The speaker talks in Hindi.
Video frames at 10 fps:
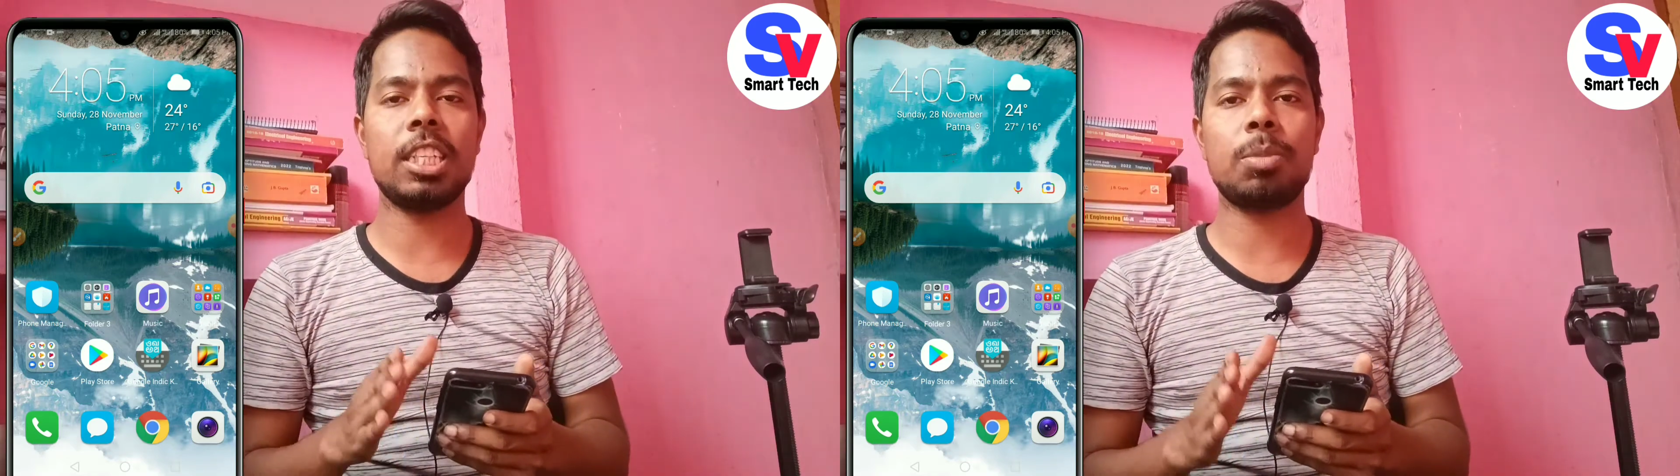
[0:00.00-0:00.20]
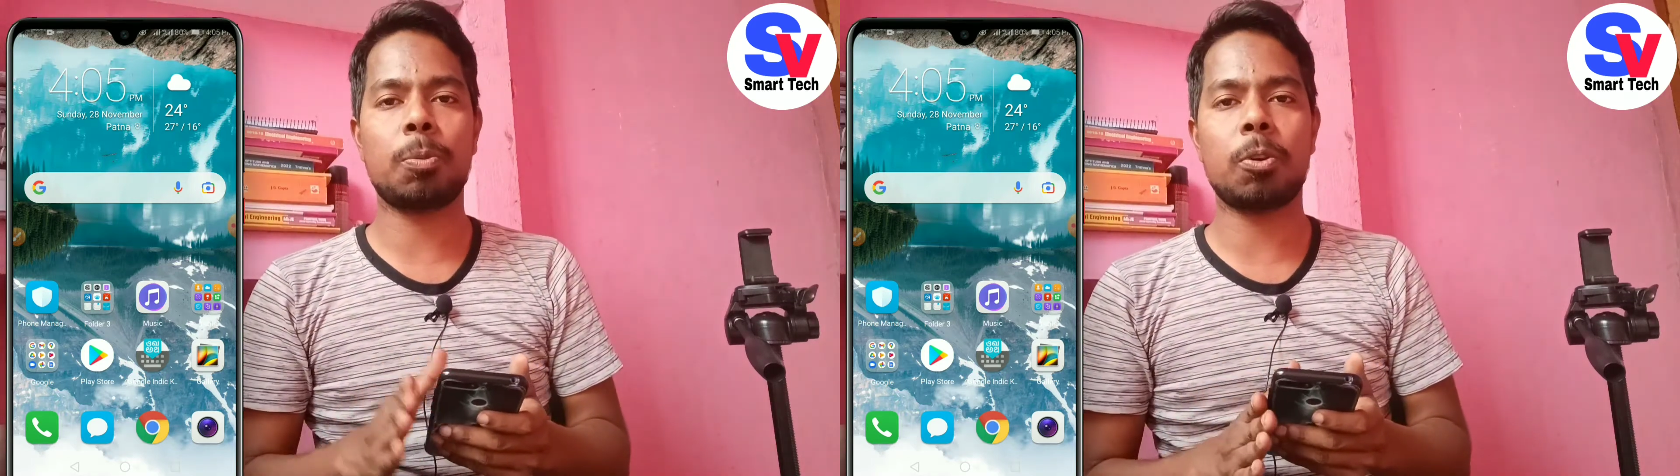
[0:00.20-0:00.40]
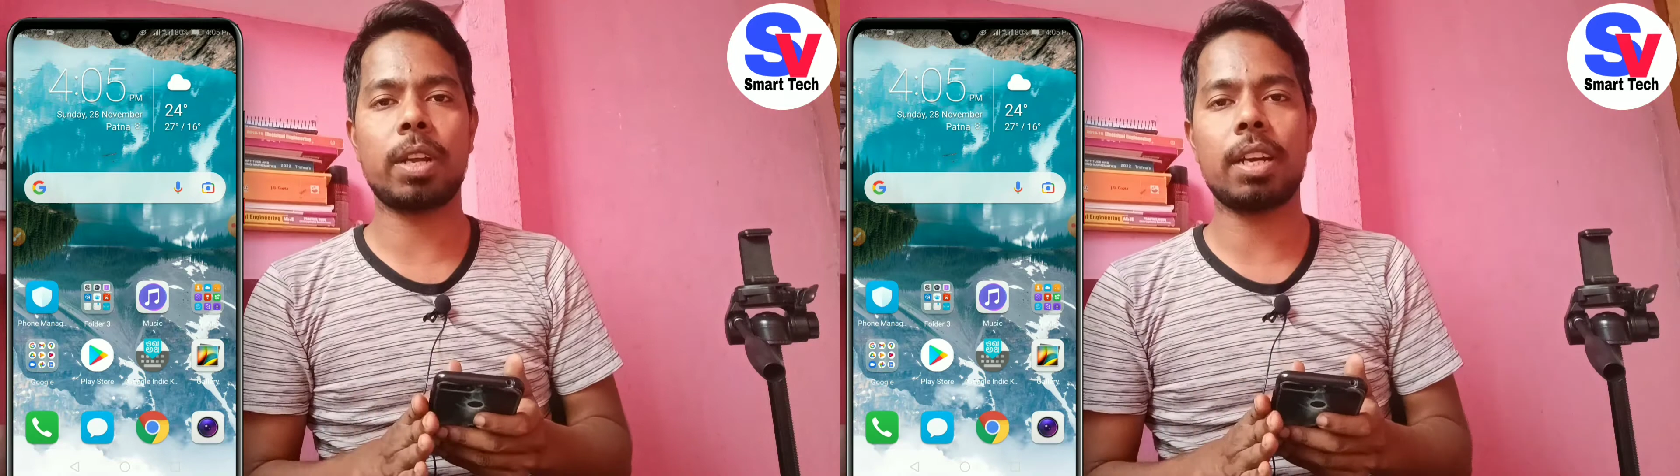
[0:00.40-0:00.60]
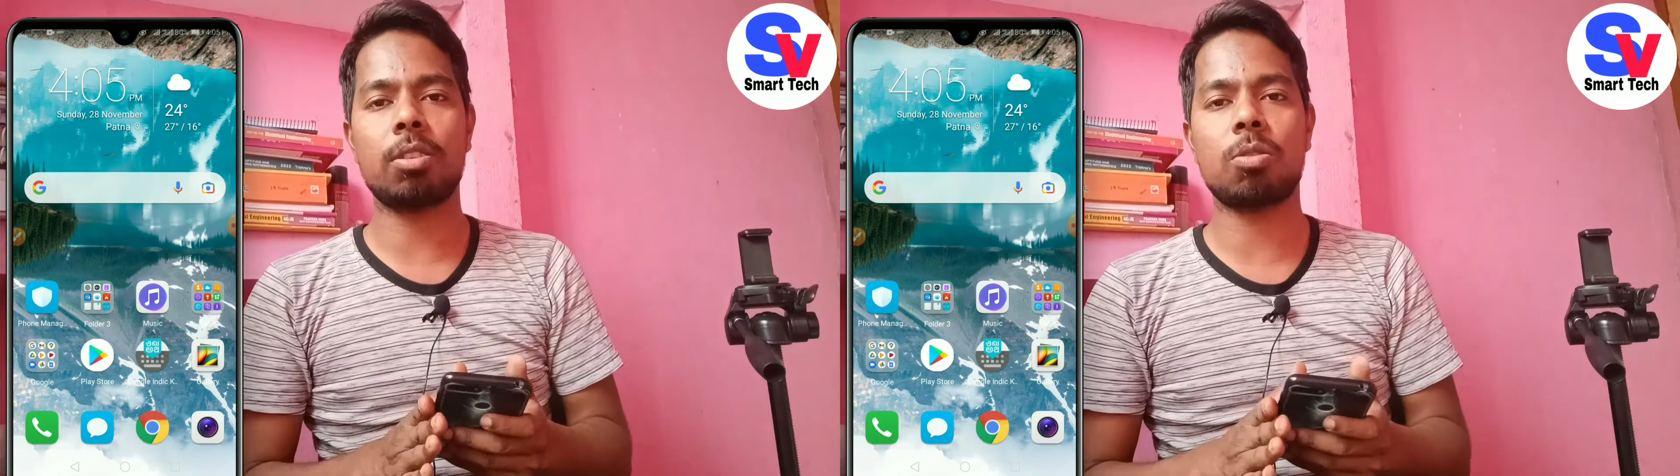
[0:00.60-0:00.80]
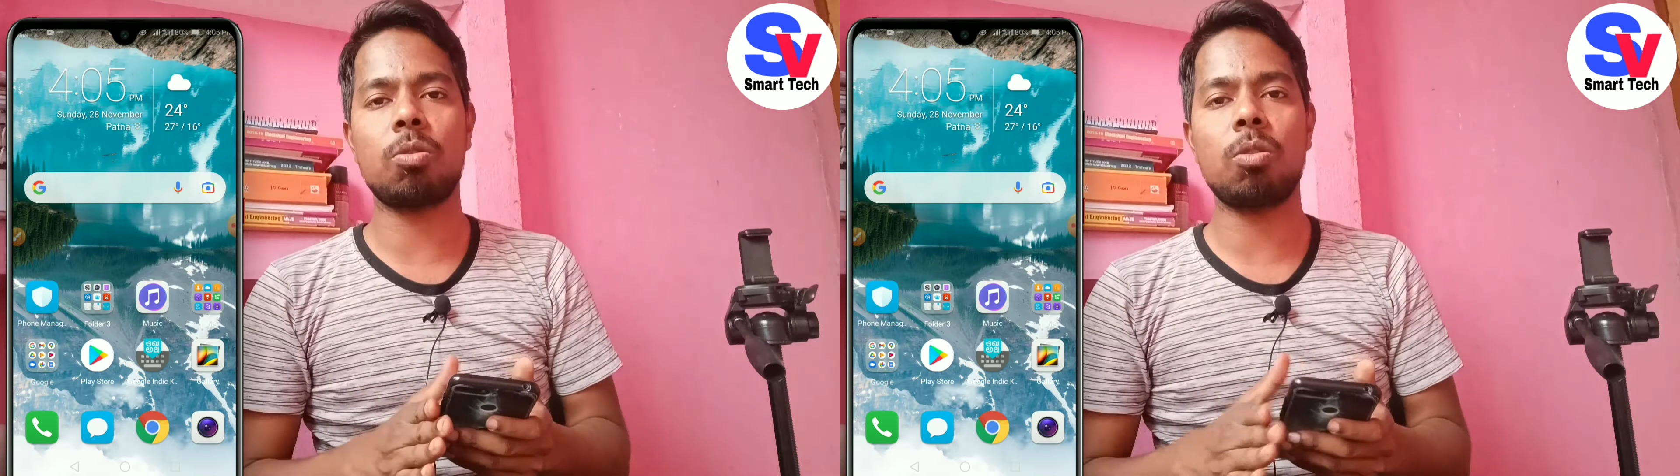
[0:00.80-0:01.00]
इस
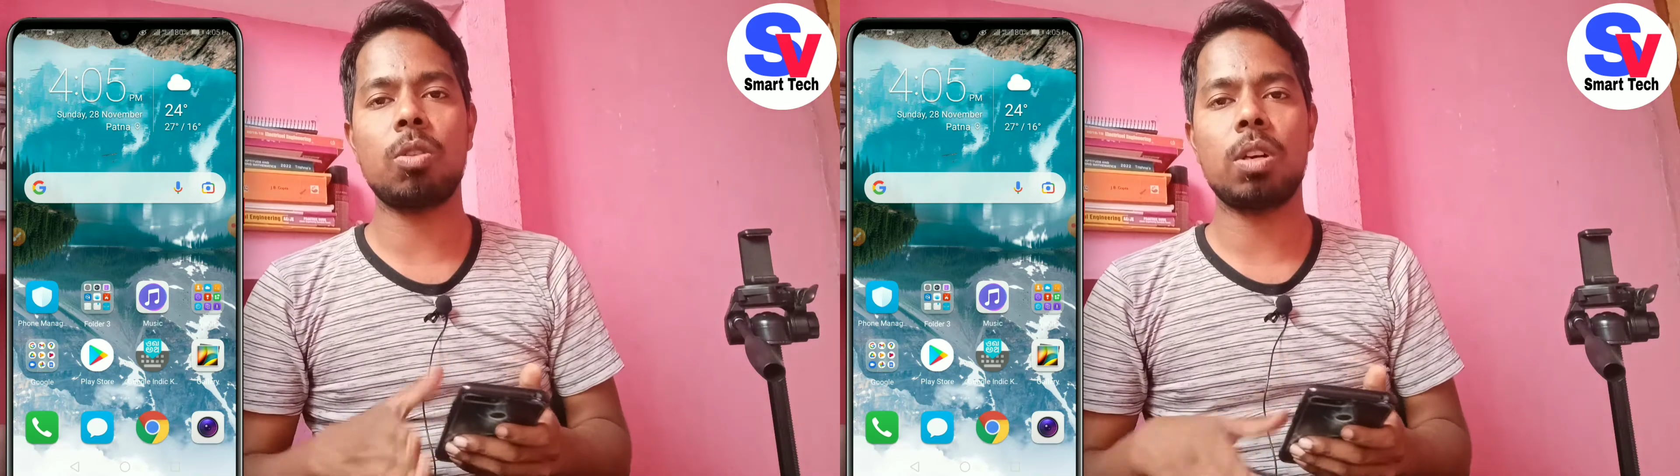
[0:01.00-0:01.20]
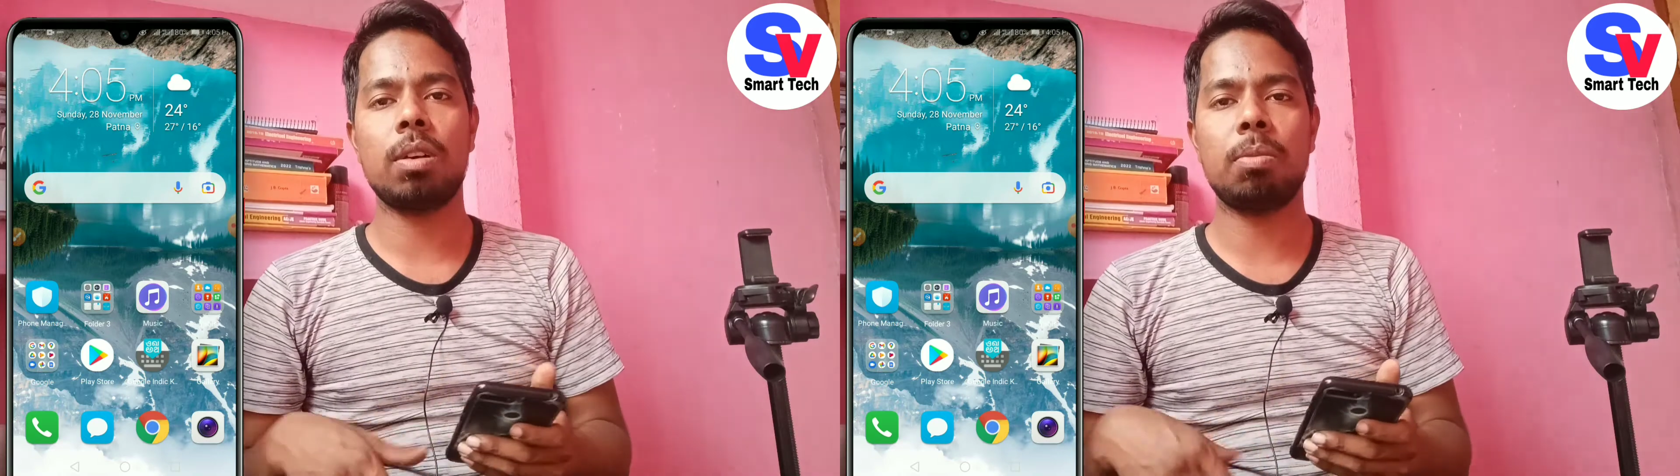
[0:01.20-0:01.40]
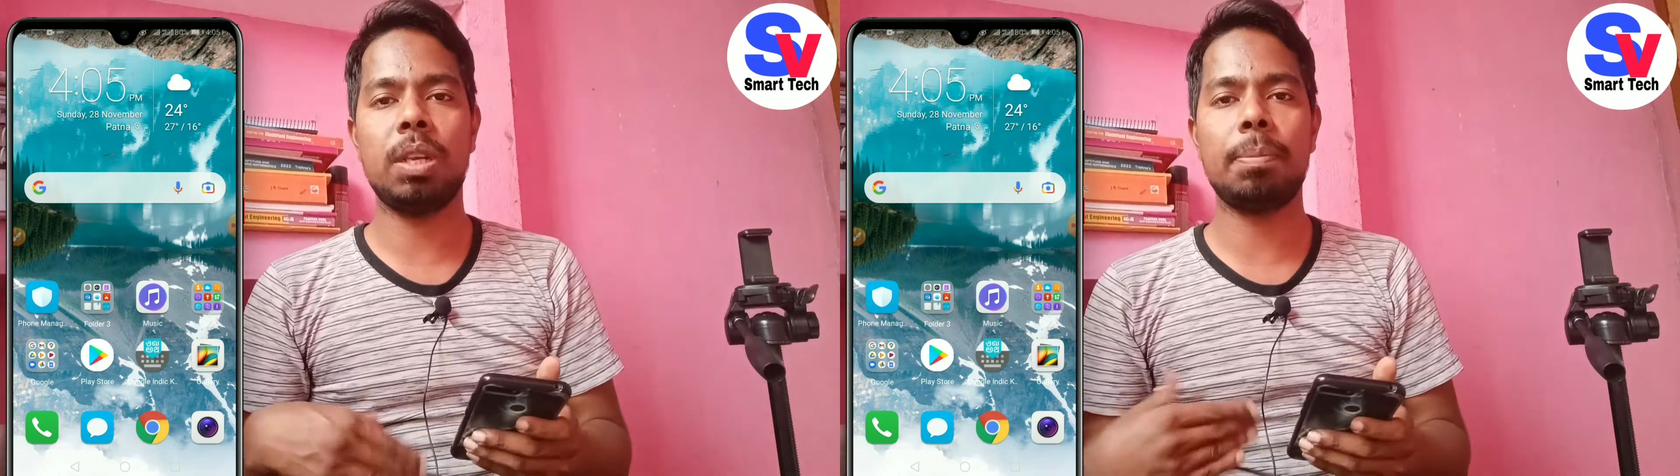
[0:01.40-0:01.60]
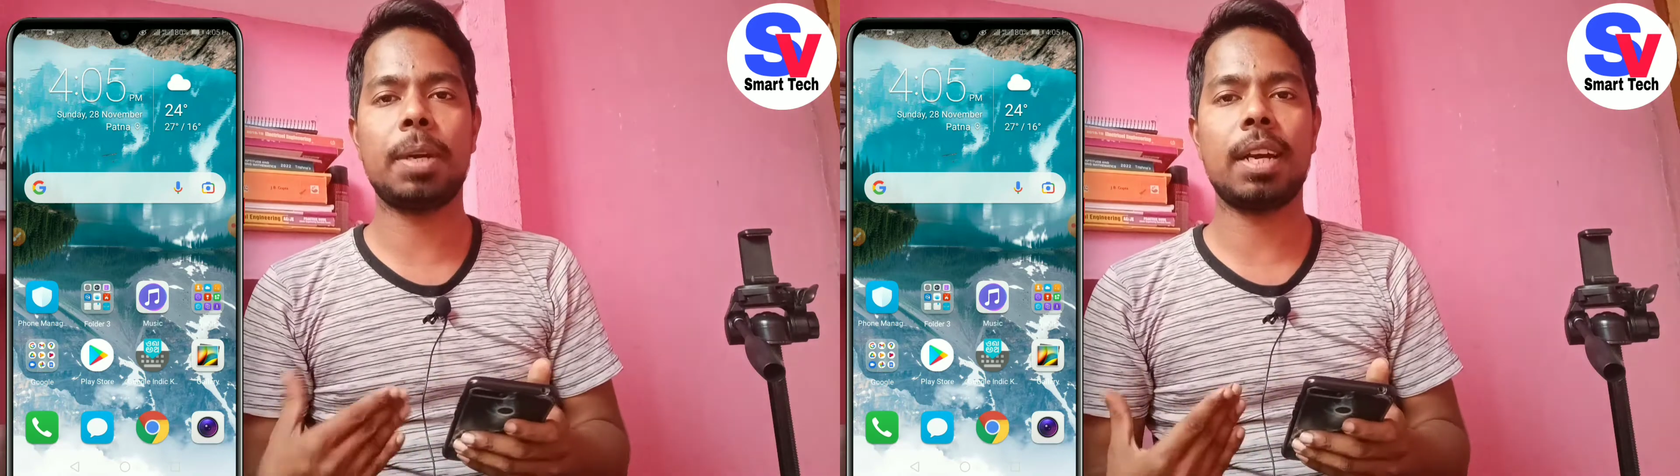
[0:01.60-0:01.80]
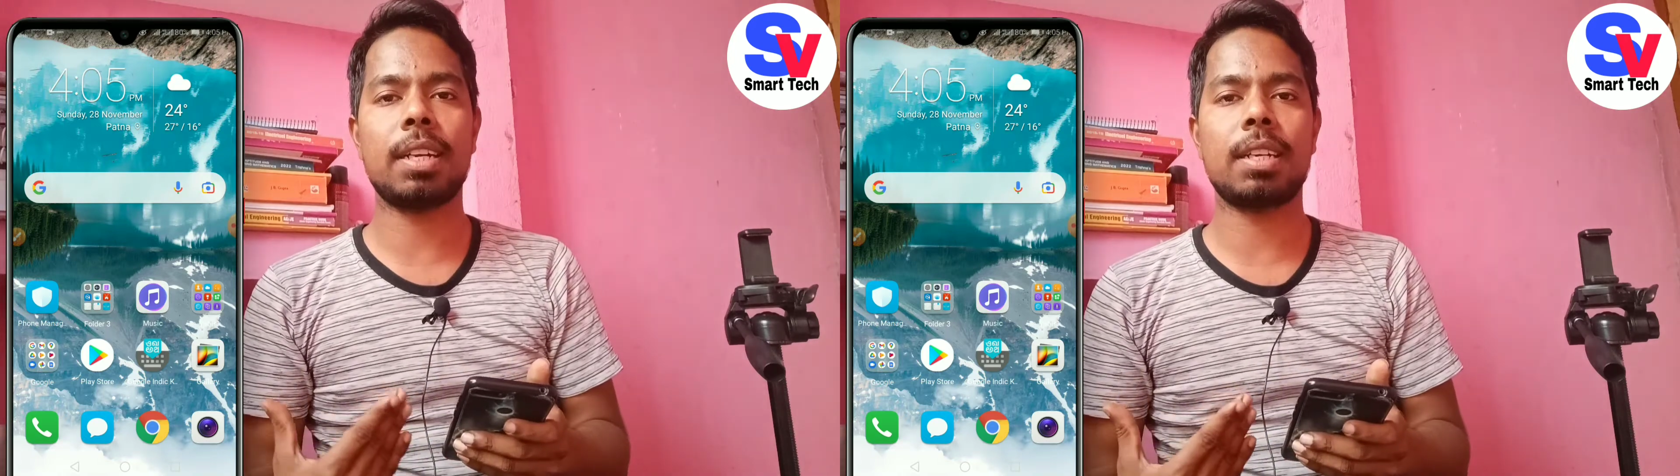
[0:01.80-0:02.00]
प्रोडक्ट को
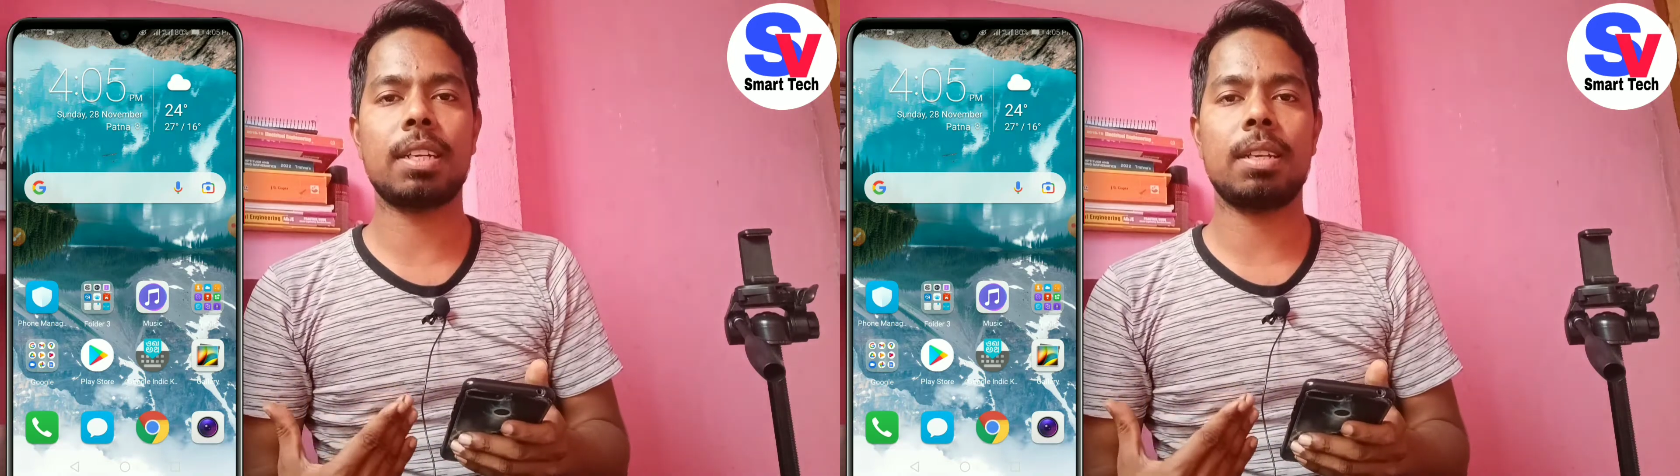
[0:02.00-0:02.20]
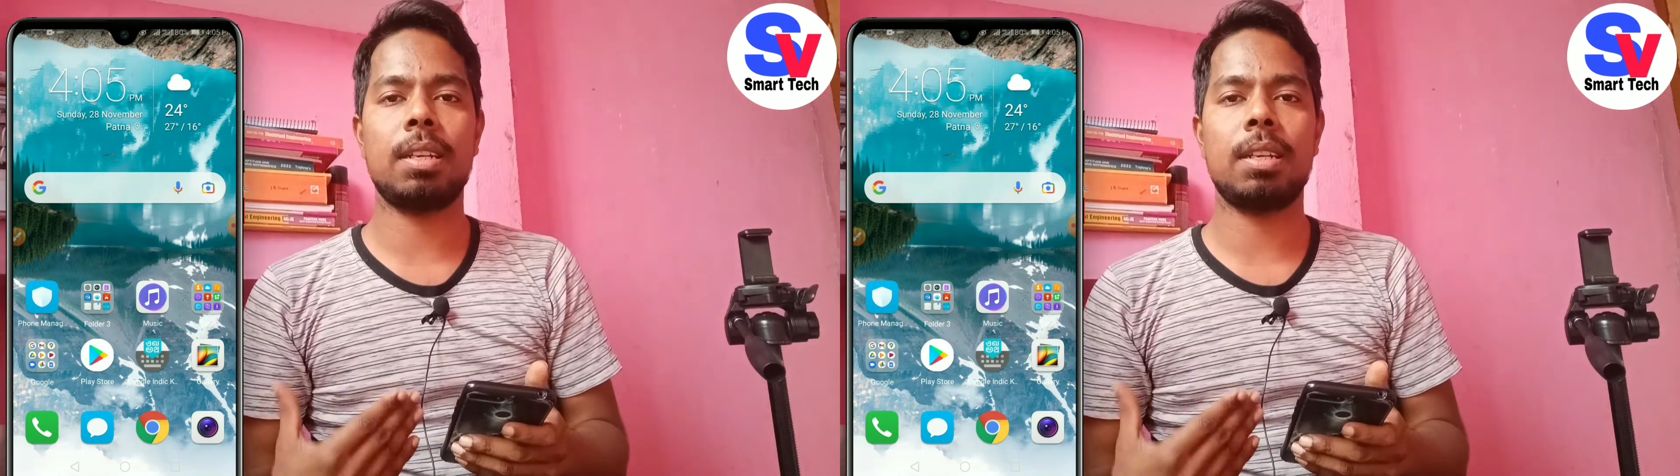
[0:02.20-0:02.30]
फ्लिपकार्ट